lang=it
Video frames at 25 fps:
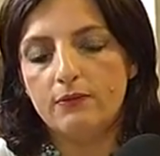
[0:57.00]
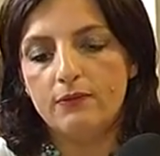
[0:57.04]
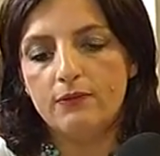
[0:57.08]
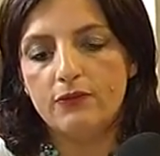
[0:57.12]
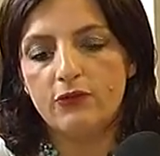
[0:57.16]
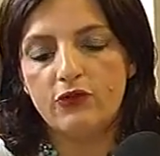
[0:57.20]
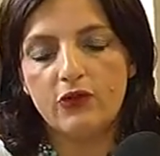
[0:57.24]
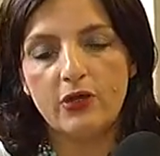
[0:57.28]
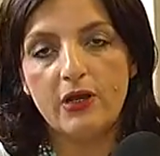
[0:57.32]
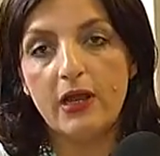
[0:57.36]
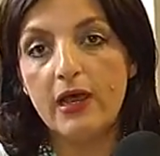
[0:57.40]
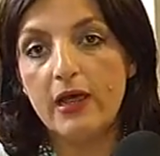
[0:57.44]

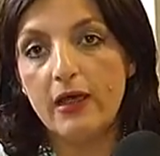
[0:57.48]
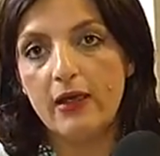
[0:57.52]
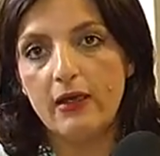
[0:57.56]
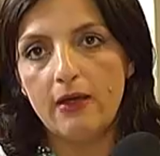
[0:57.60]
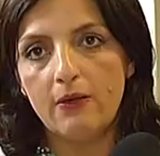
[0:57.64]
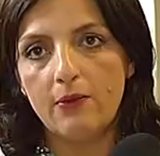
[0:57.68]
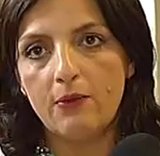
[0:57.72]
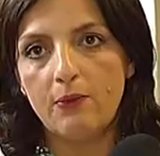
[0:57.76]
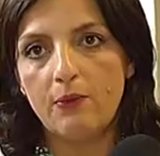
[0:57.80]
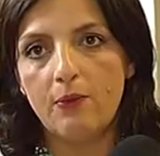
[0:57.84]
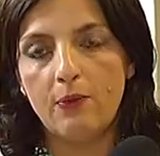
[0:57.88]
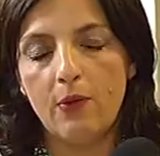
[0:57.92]
ce n'è
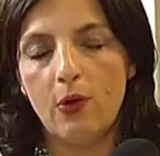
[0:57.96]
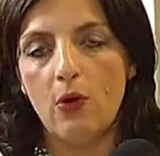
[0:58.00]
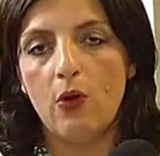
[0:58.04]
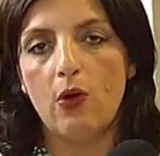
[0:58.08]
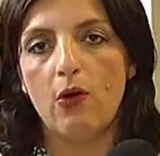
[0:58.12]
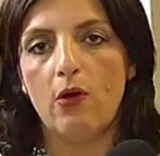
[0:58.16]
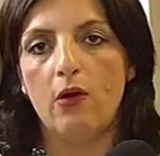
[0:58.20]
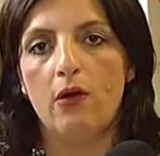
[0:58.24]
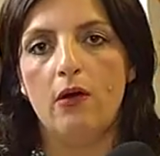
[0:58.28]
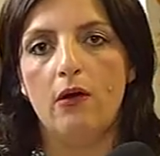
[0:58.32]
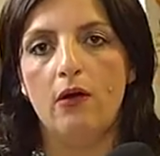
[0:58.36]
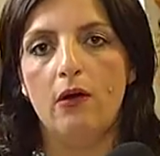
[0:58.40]
un po'
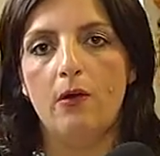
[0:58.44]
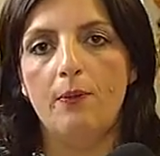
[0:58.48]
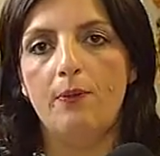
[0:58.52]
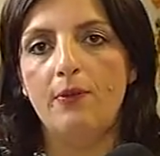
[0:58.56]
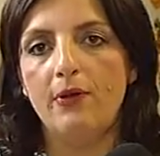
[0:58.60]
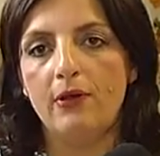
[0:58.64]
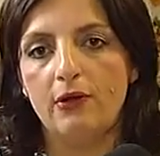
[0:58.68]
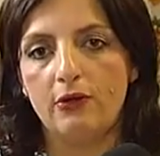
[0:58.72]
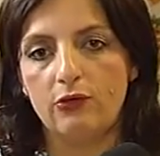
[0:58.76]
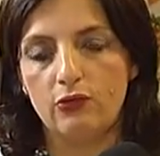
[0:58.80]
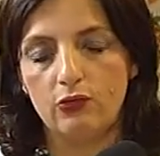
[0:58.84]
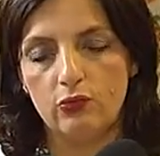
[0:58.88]
eh,
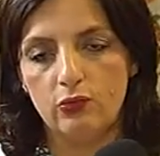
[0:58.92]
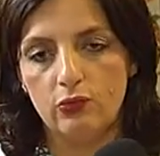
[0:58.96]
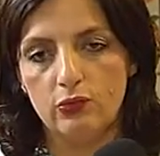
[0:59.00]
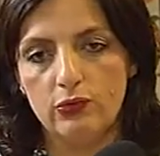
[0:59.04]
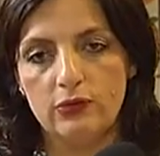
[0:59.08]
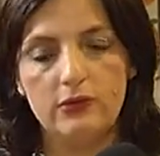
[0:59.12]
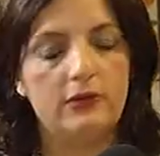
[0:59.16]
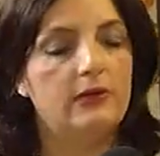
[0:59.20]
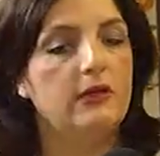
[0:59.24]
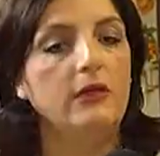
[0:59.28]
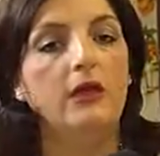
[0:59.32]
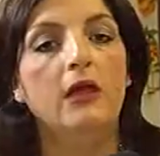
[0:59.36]
per
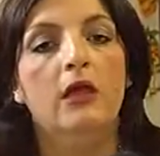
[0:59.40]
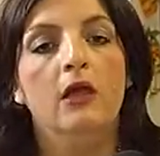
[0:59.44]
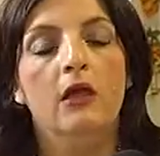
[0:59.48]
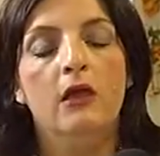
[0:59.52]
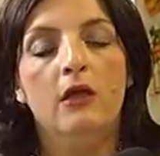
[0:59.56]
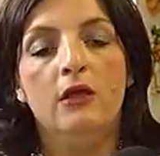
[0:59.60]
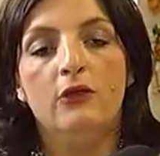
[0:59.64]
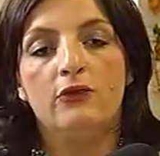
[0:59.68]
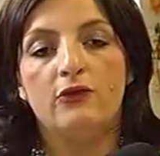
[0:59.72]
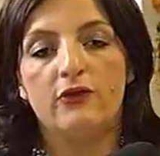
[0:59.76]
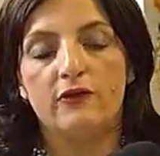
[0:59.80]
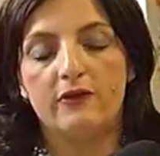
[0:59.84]
tutti.
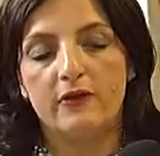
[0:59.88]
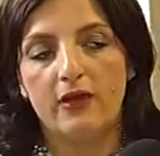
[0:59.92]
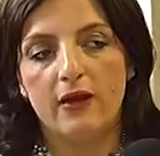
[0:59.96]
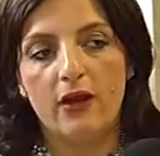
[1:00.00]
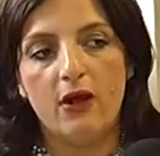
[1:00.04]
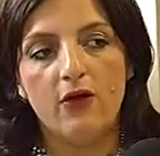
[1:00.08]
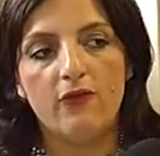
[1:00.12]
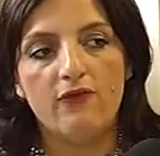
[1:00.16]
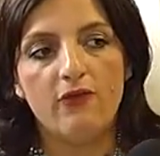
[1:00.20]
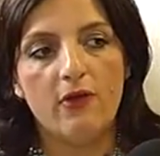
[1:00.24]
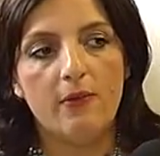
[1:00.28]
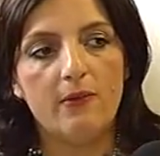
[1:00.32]
Ci sarà
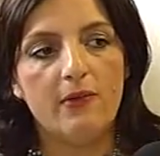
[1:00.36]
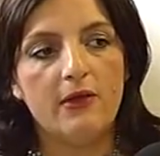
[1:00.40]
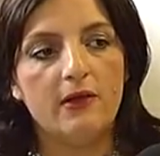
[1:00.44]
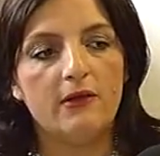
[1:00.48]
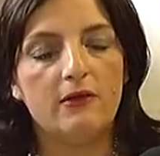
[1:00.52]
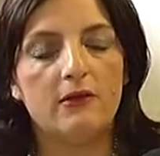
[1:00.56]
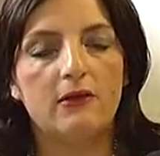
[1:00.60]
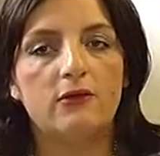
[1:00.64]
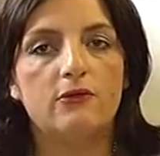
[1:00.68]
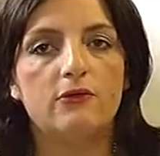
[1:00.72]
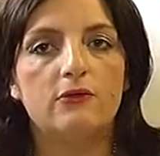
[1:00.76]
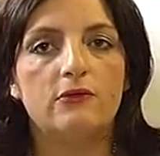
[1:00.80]

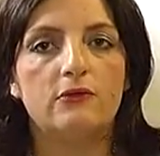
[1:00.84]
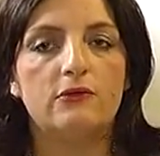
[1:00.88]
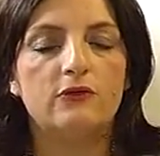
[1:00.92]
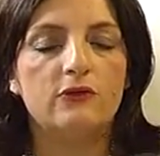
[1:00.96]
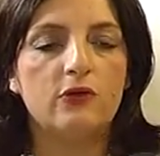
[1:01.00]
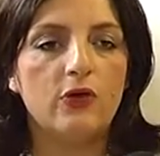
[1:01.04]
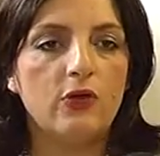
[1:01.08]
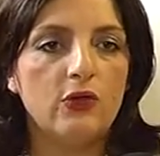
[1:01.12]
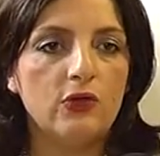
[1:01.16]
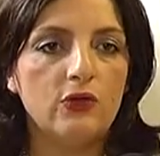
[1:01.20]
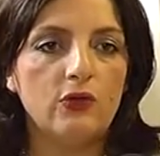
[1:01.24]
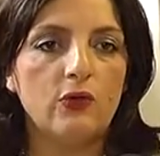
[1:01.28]
ovviamente il
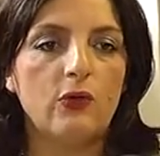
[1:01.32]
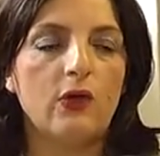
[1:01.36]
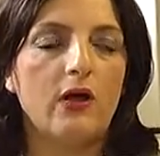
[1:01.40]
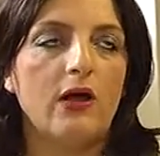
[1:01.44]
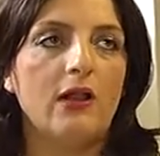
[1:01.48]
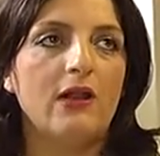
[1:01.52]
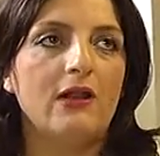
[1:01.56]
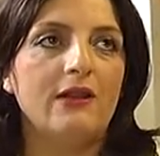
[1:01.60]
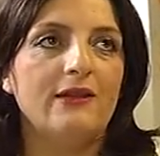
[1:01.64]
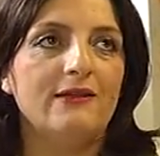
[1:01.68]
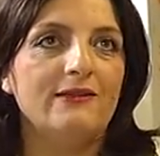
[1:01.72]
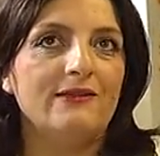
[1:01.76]
solito
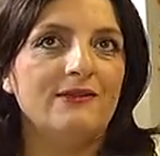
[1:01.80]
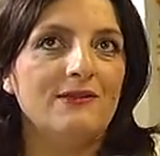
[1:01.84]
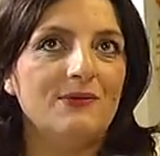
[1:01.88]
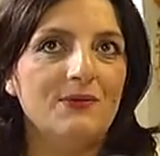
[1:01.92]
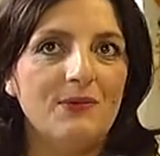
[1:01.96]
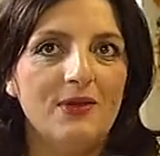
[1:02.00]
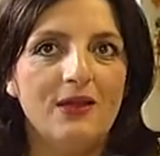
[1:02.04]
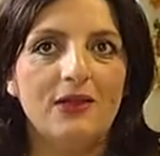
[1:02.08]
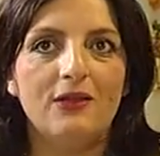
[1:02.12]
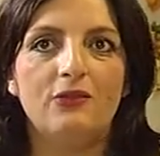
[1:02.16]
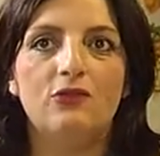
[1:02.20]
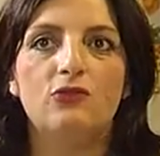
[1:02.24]

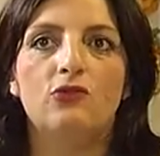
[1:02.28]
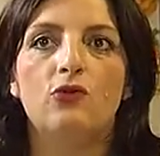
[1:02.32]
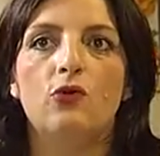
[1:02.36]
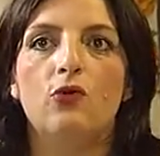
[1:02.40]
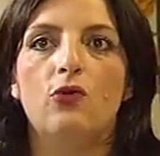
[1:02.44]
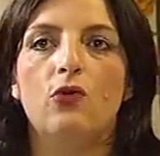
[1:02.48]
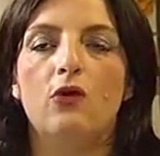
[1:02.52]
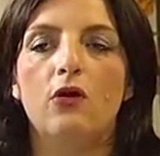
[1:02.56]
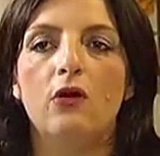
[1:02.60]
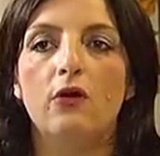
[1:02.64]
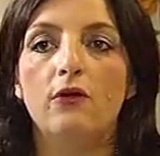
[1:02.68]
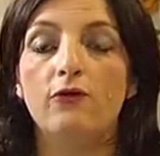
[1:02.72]

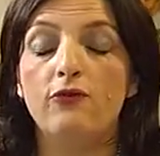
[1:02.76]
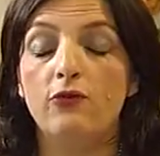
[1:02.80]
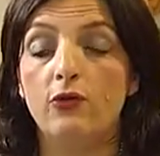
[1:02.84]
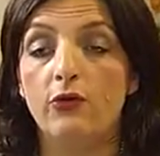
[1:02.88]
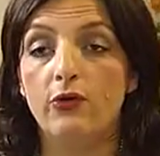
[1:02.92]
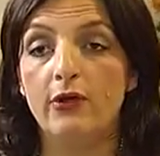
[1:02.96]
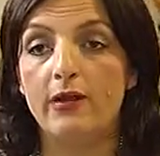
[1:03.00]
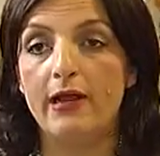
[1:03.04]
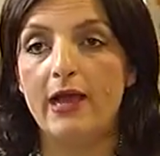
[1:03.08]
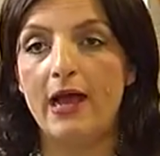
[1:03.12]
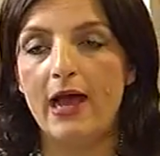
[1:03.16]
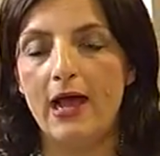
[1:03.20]
allestimento eh,
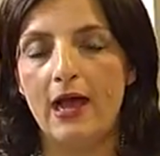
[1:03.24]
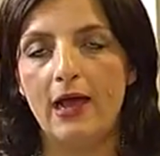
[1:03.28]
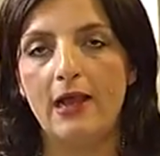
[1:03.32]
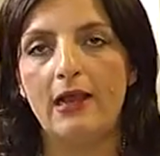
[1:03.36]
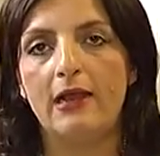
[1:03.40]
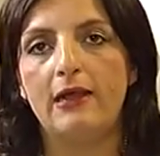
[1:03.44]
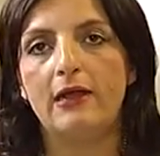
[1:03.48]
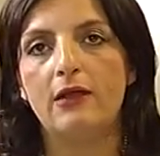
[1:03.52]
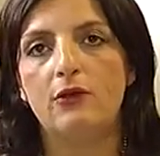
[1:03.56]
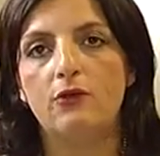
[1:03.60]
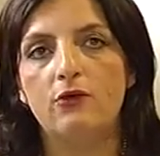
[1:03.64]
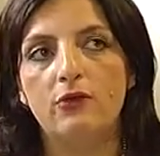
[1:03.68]
floreale
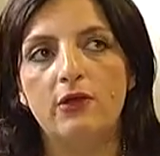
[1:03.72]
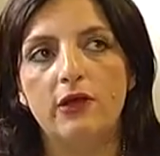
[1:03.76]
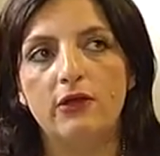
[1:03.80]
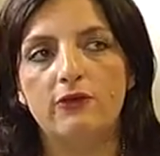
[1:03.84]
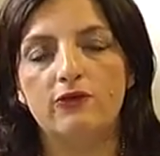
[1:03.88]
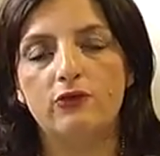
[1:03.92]
che non è